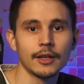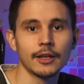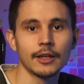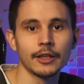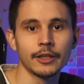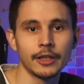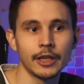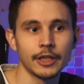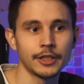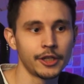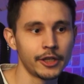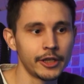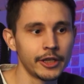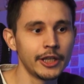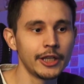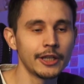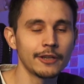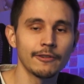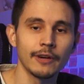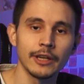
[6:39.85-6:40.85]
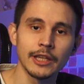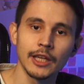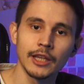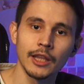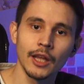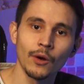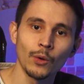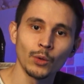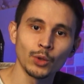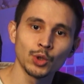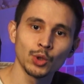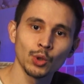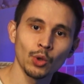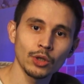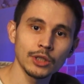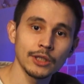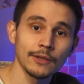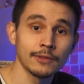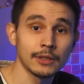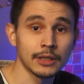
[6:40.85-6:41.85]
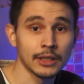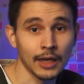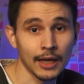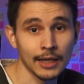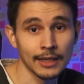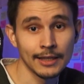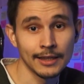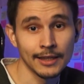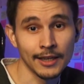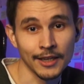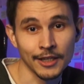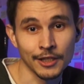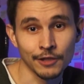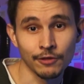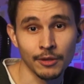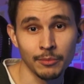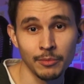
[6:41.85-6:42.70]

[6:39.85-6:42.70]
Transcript: для делегирования на аутсорс в страны третьего